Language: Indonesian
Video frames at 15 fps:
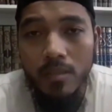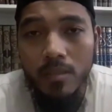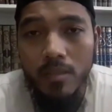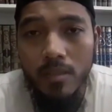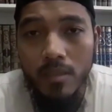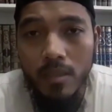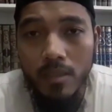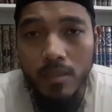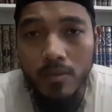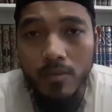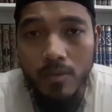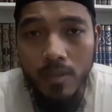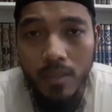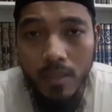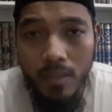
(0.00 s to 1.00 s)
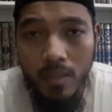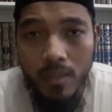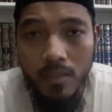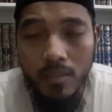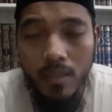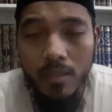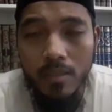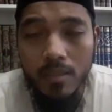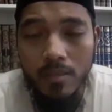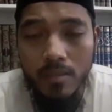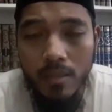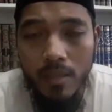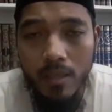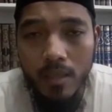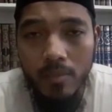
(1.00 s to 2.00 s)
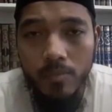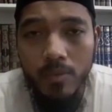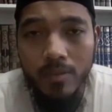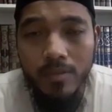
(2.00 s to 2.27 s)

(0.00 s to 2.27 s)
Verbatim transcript: Inilah Al-Qur'an, Alkitab